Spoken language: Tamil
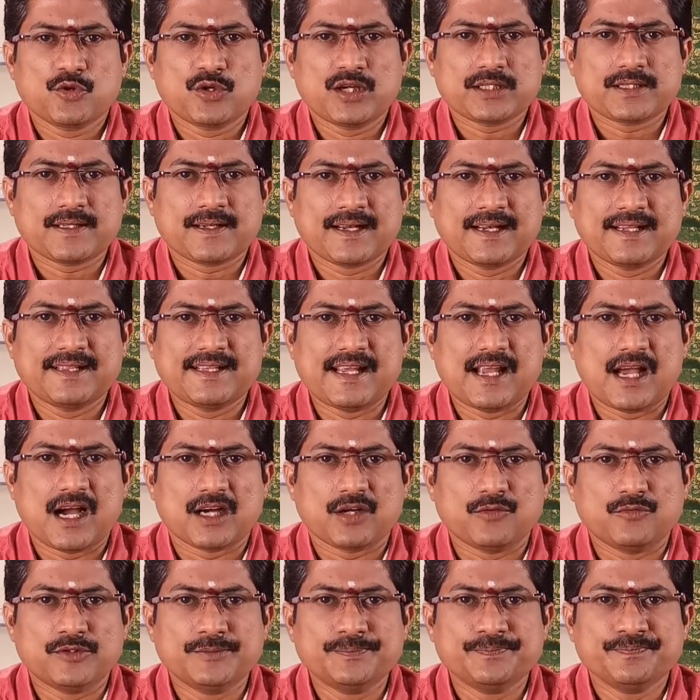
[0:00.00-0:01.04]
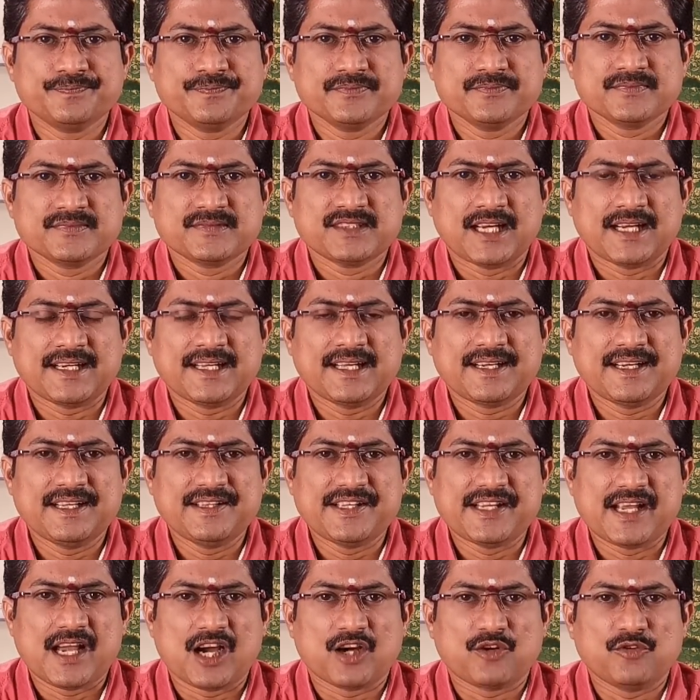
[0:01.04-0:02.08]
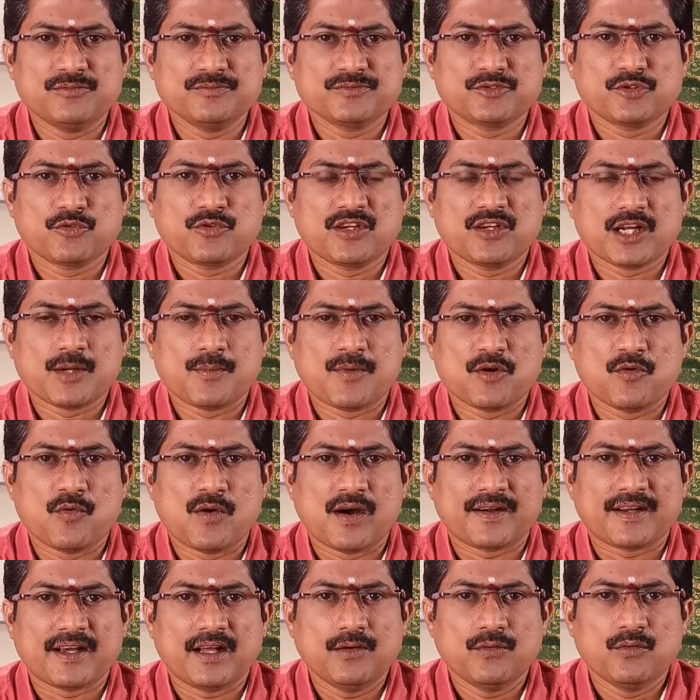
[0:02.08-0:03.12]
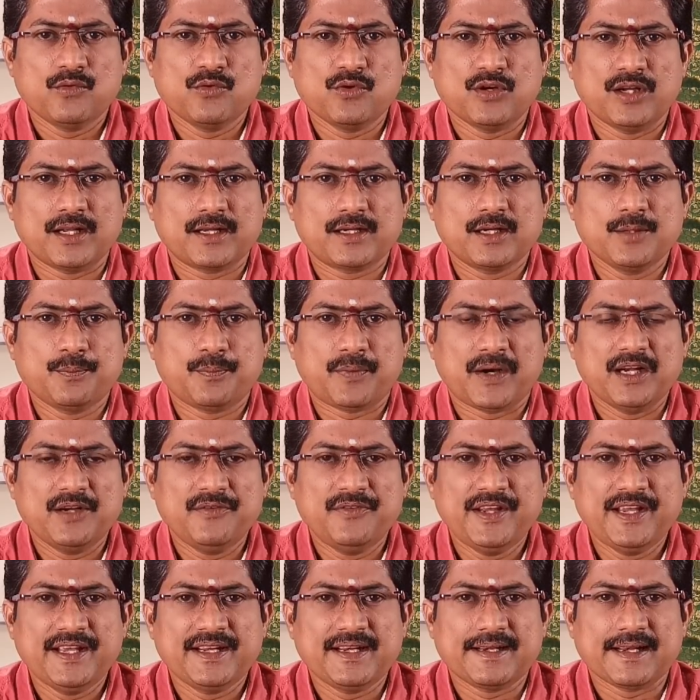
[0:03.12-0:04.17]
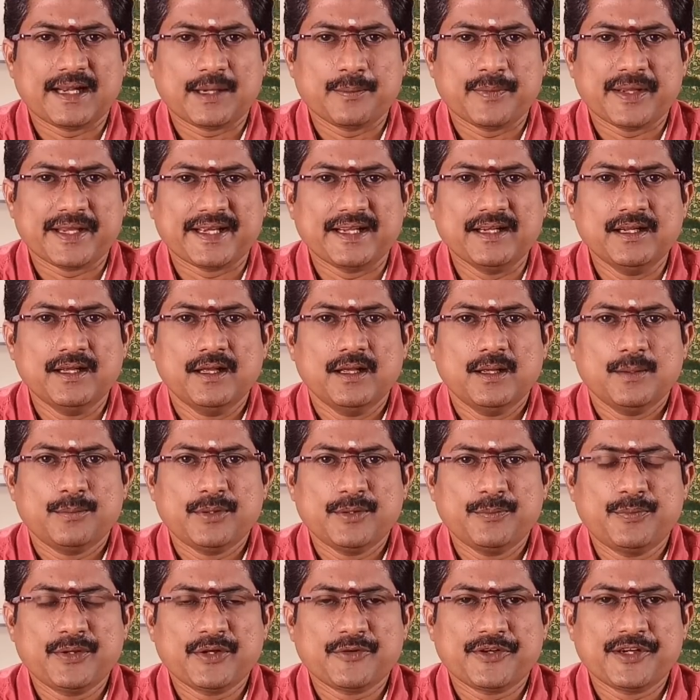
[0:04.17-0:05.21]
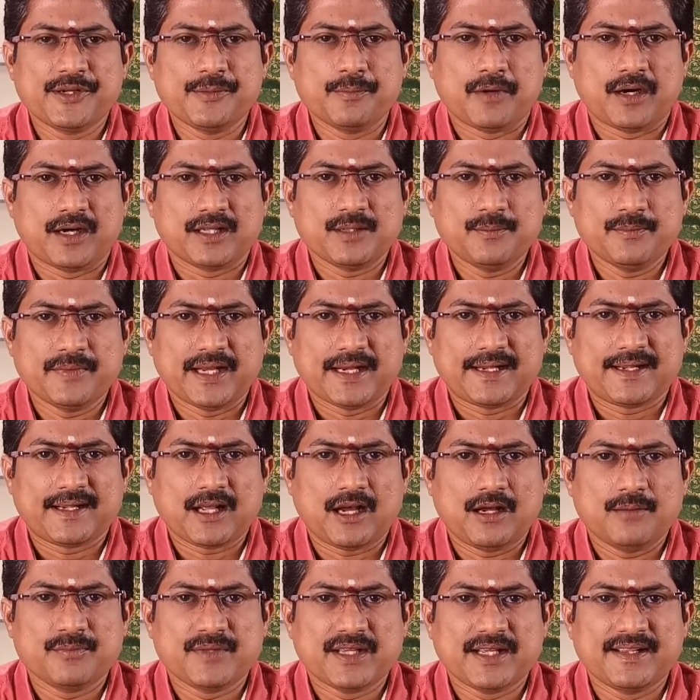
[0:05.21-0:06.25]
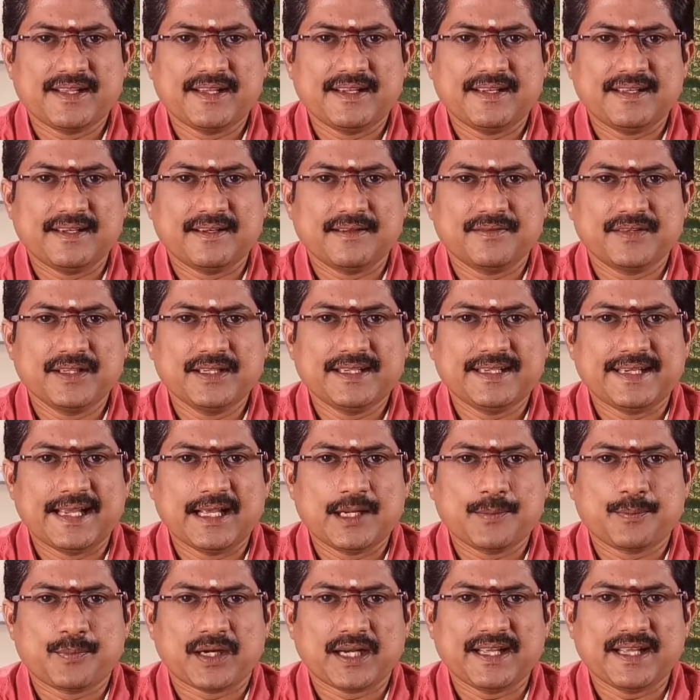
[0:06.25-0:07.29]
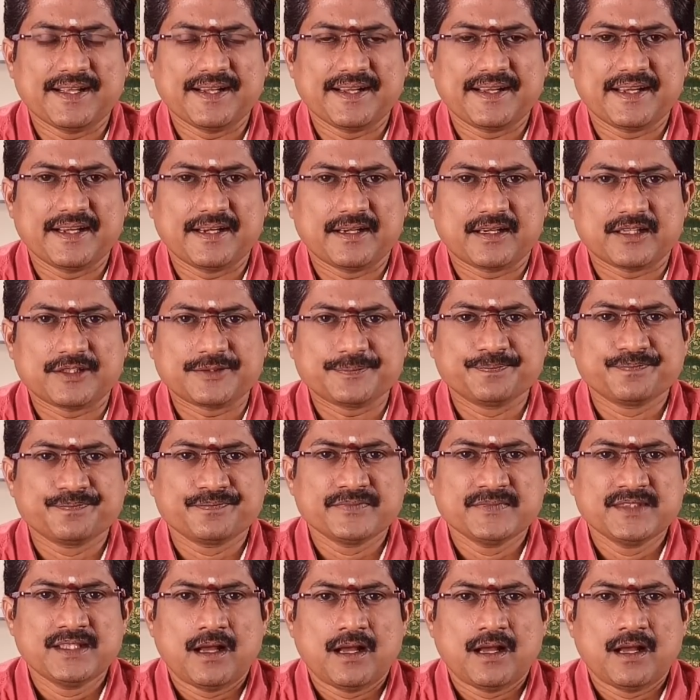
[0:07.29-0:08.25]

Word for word: சுக ரீதியாகவும் தன ரீதியாகவும் சுக்கர பகவானால் உங்களுக்கு பல்வேறு நன்மைகள் பிப்ரவரி மாதம் எட்டாம் தேதியில் இருந்து ஏற்பட இருக்கின்றது